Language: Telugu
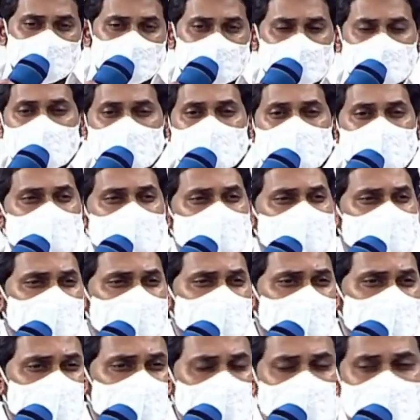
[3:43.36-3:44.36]
దాదాపుగా
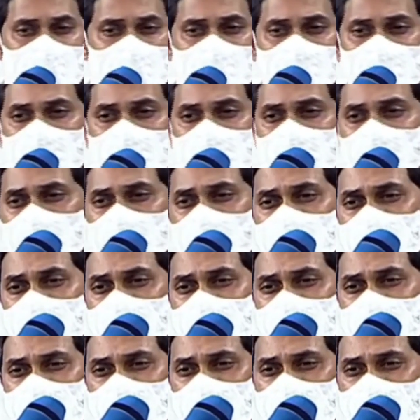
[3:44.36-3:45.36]
తొమ్మిది వందలు
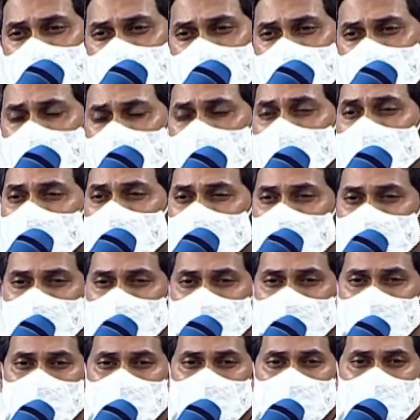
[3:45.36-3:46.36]
మొబైల్
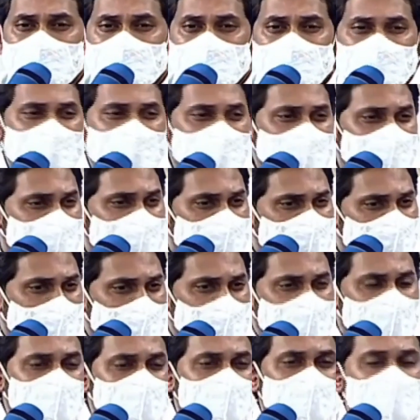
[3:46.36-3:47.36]

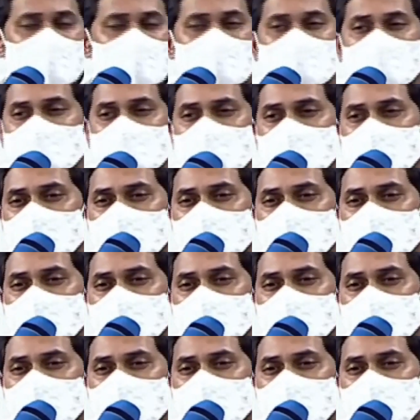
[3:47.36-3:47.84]
ప్యాట్రోలింగ్